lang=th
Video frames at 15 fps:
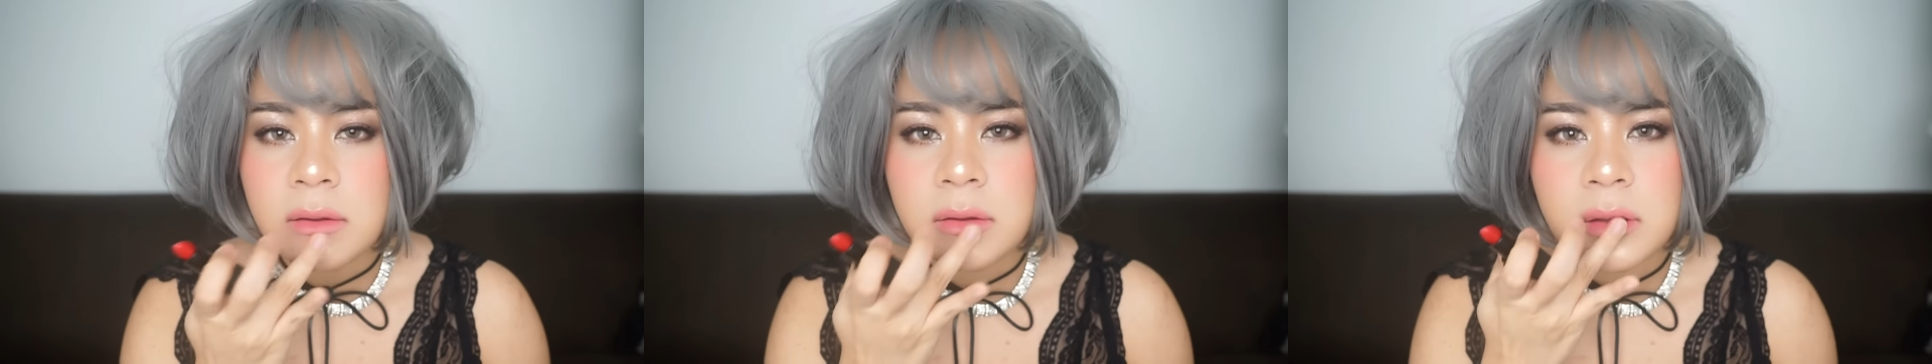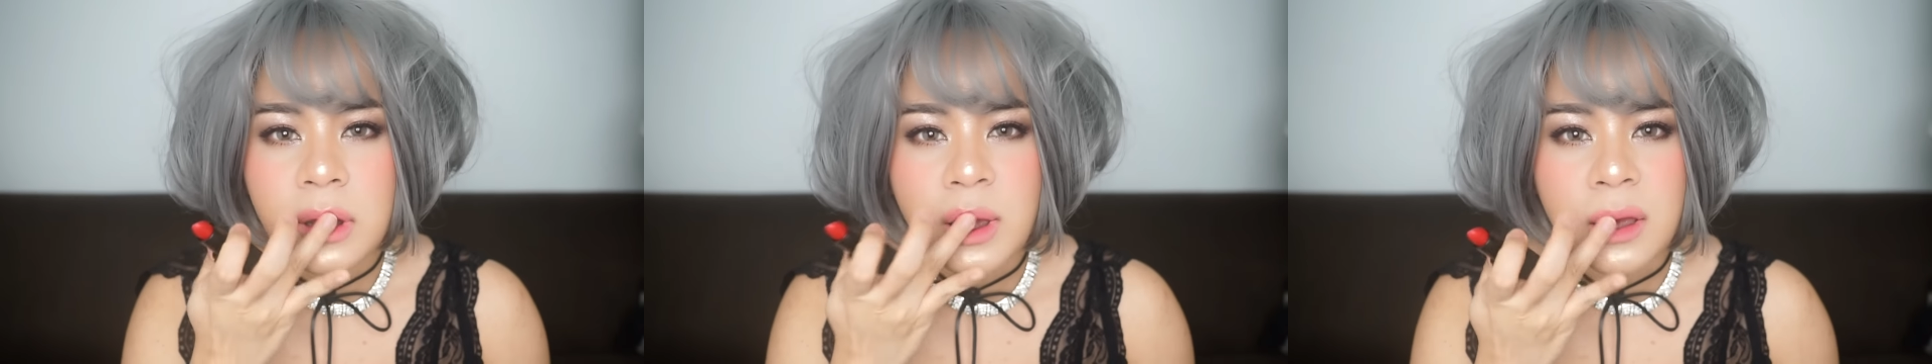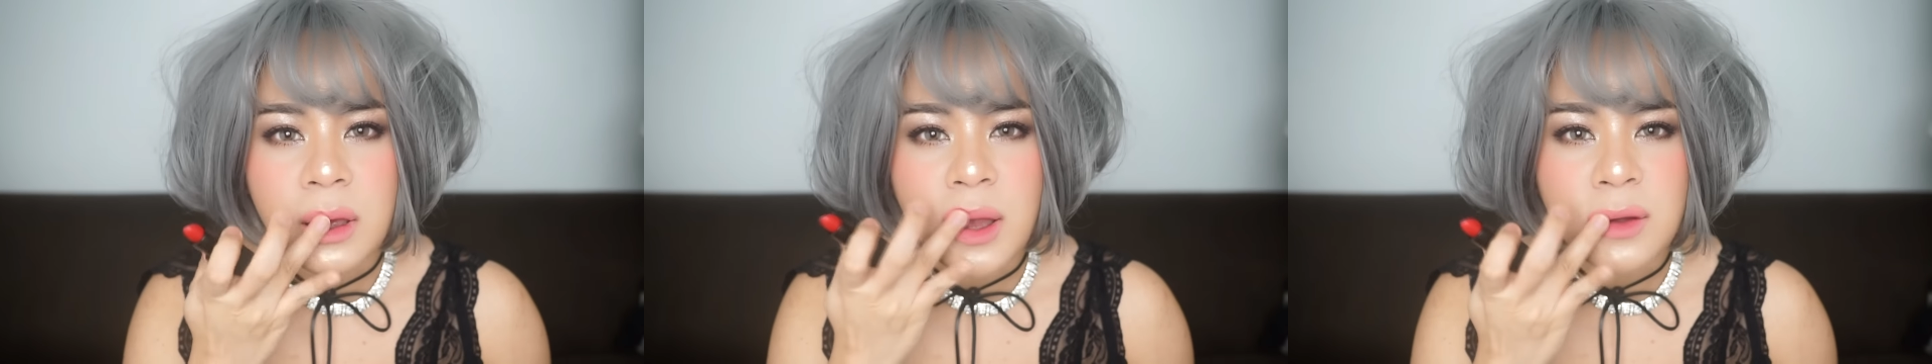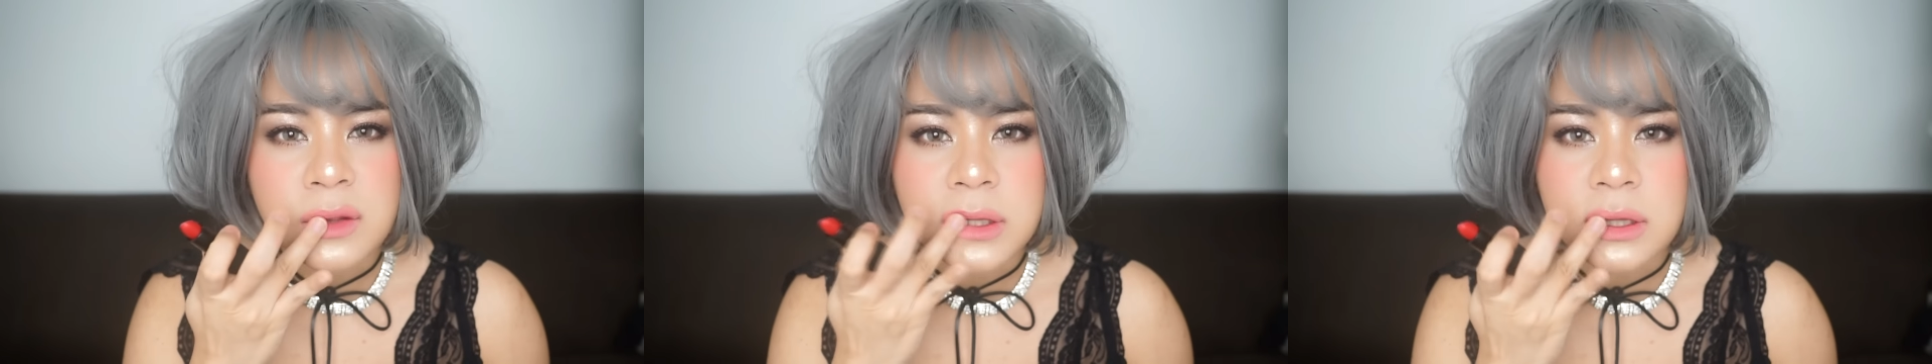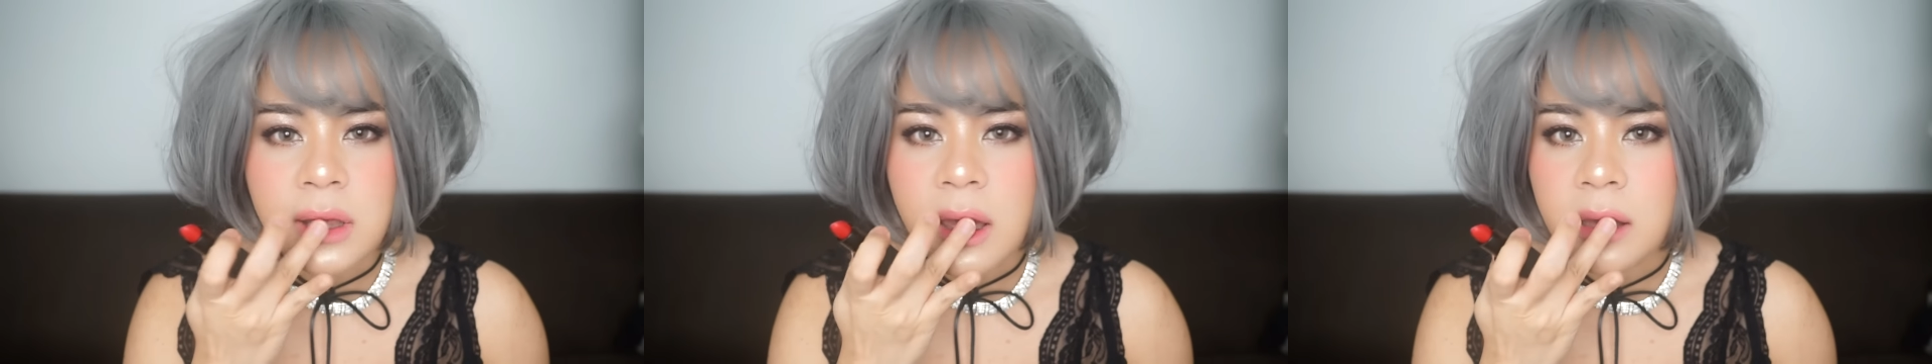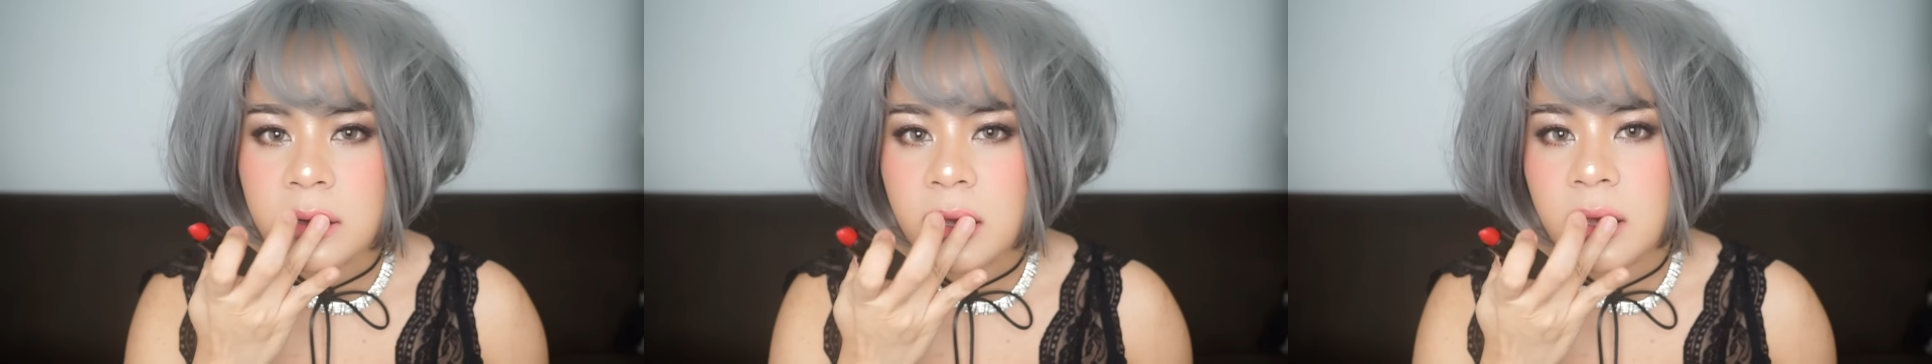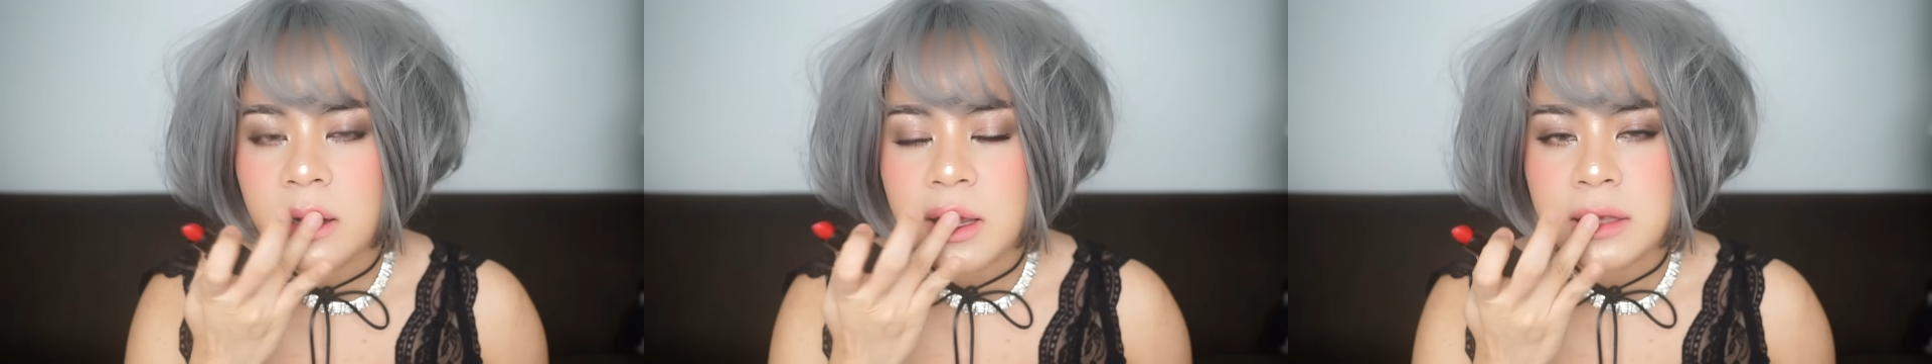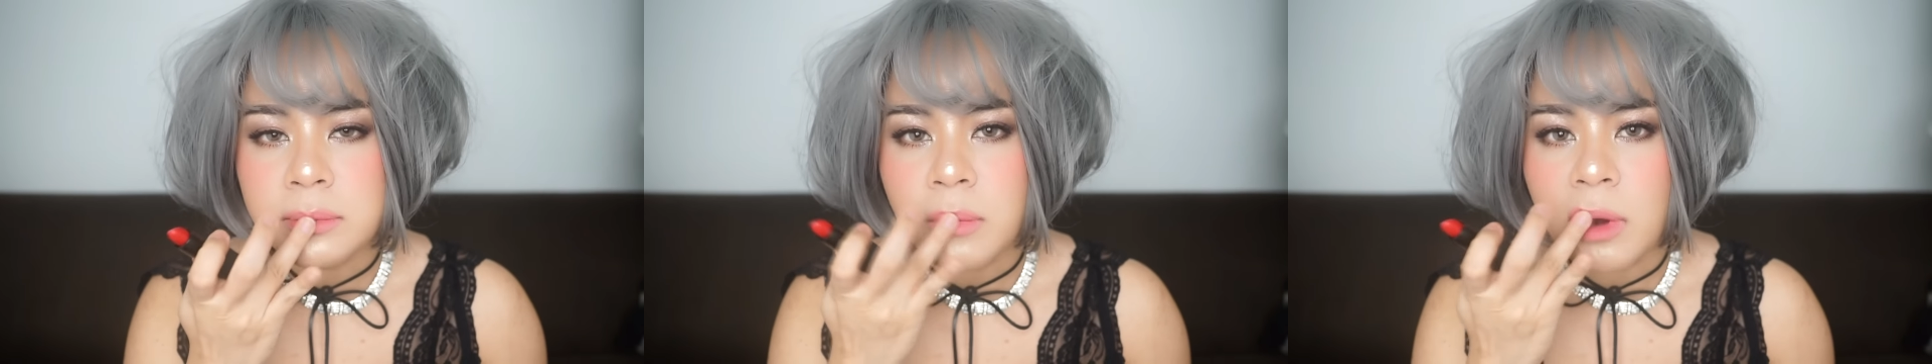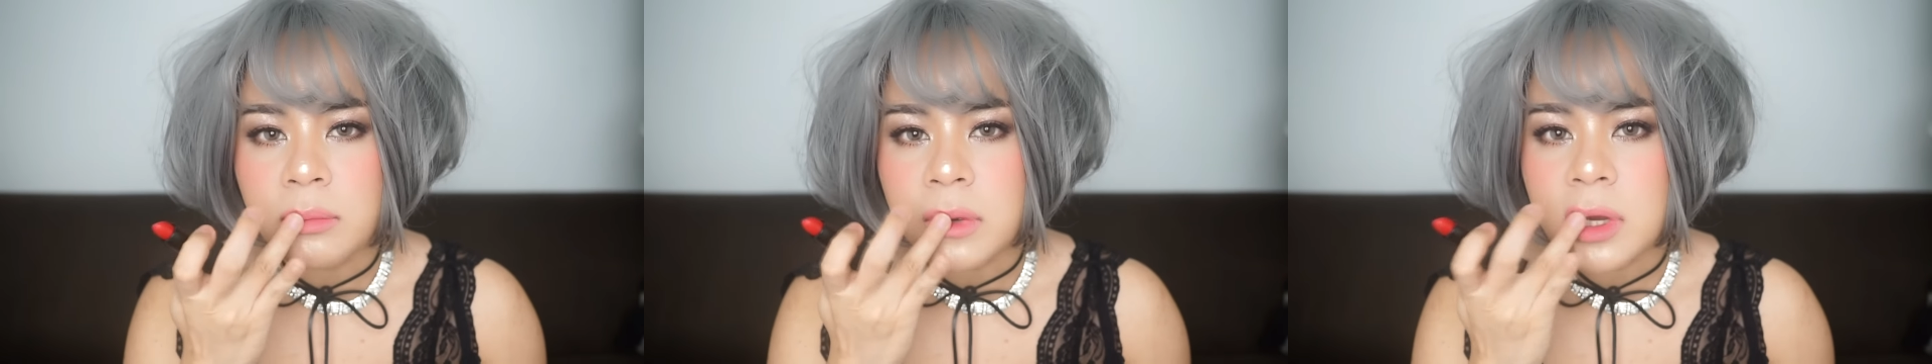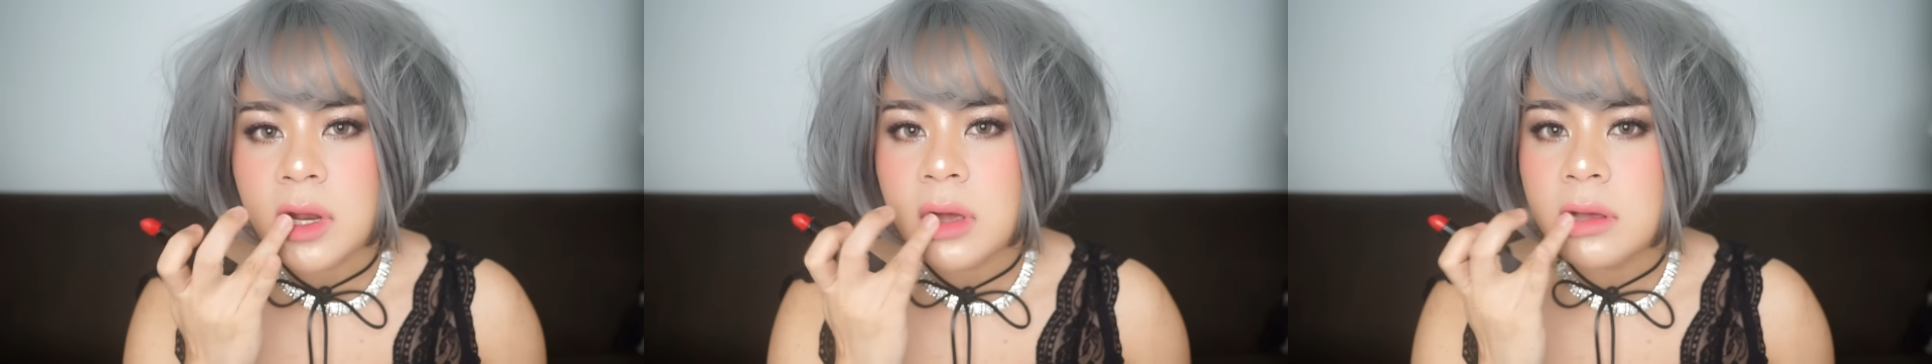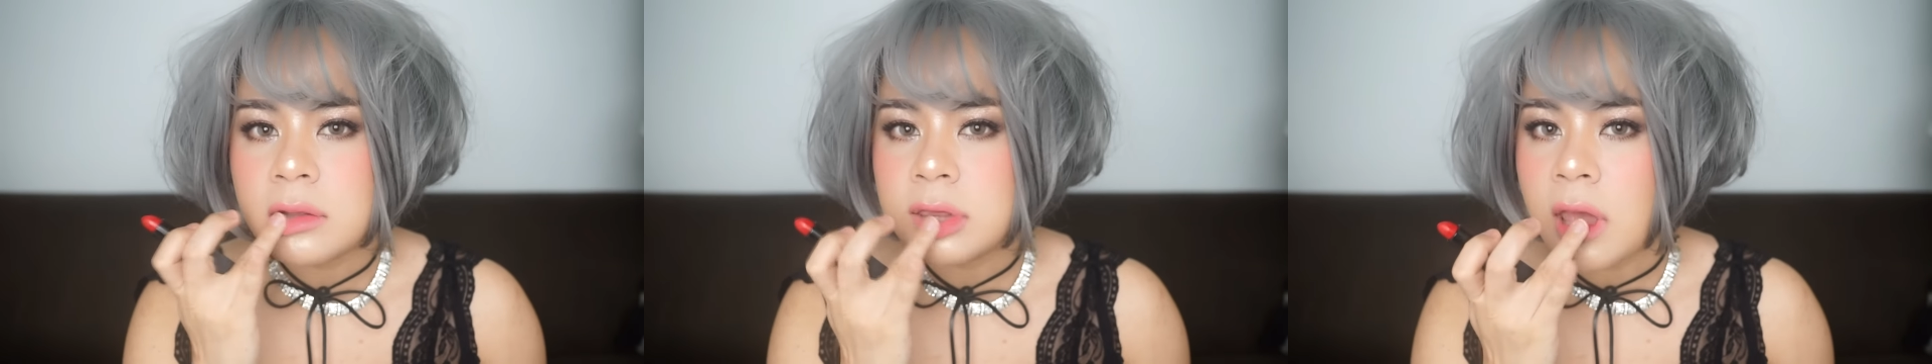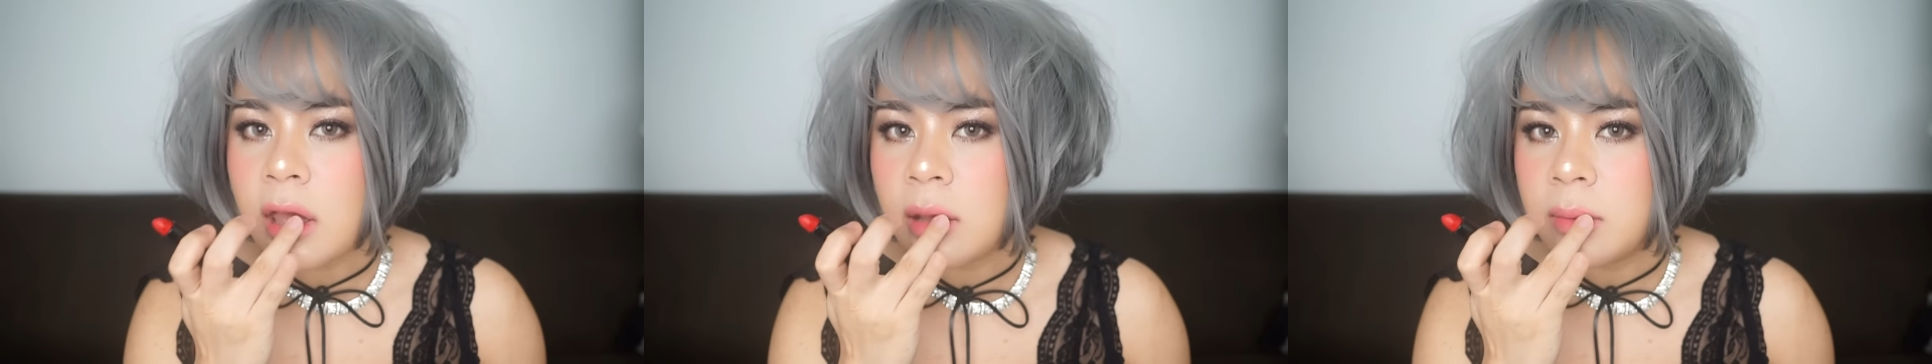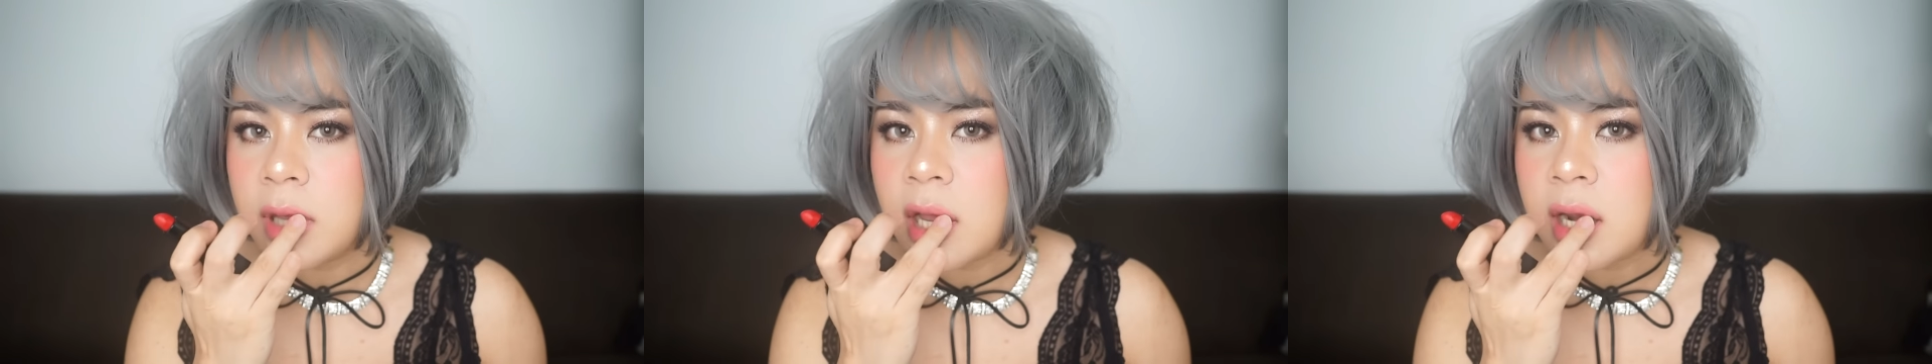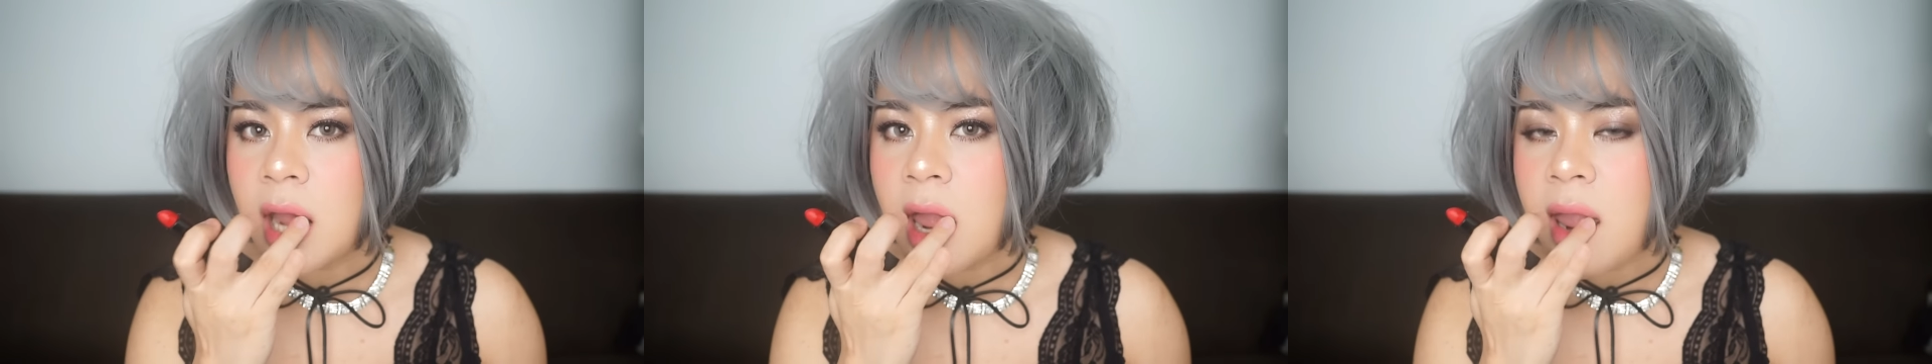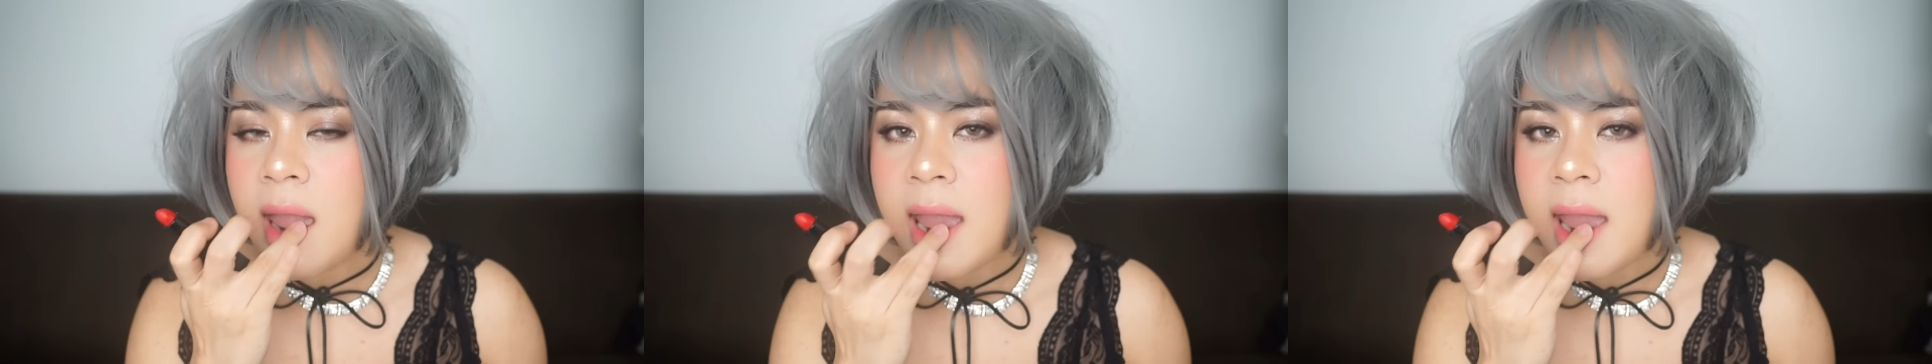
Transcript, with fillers: เนี่ยเอาสีแดงนะคะเลสบอมก็ได้แตะเอาไว้ข้างใน